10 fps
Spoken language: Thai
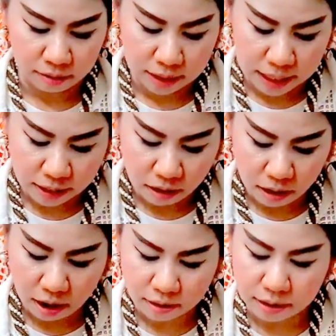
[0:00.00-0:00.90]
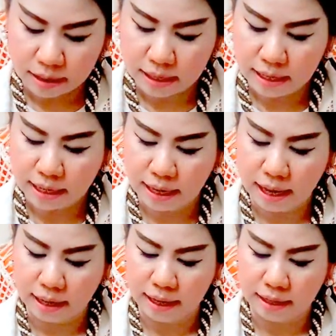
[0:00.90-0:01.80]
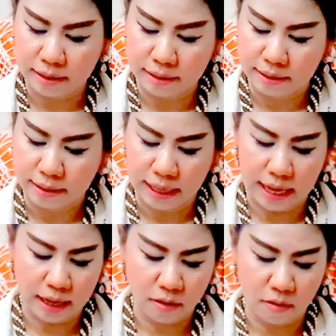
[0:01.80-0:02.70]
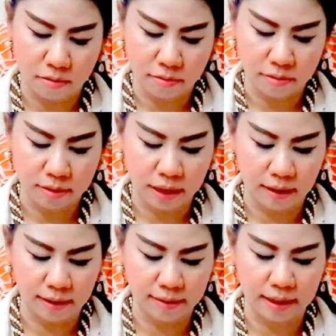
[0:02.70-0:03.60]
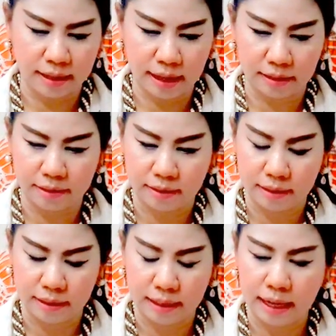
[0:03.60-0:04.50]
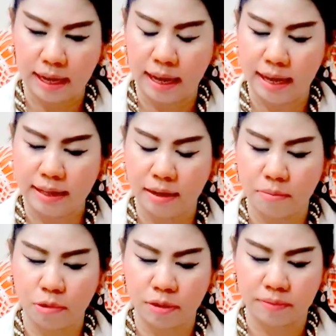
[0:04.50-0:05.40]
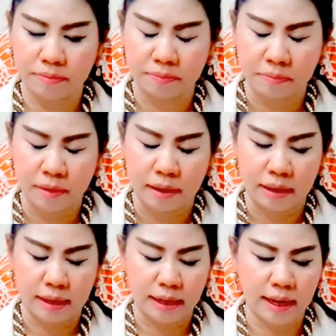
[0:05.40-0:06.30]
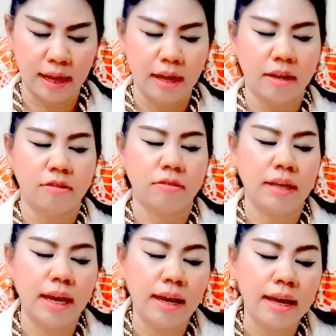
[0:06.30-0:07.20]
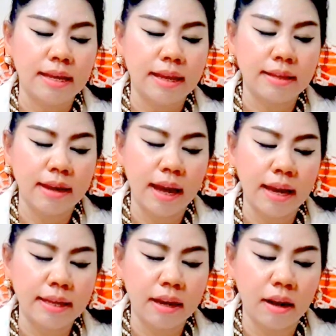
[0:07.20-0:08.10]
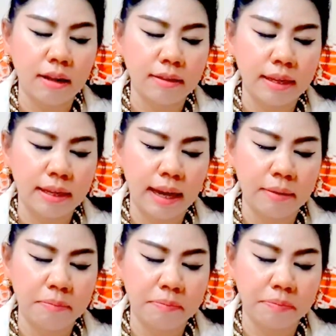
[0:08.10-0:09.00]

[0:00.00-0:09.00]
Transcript: วันนี้ก็สิ่งที่จะแก้เคล็ดนะคะของชาวราศีกันนะคะให้ทำบุญนะคะตรงเนี้ยอยากจะให้ชาวราศีกัน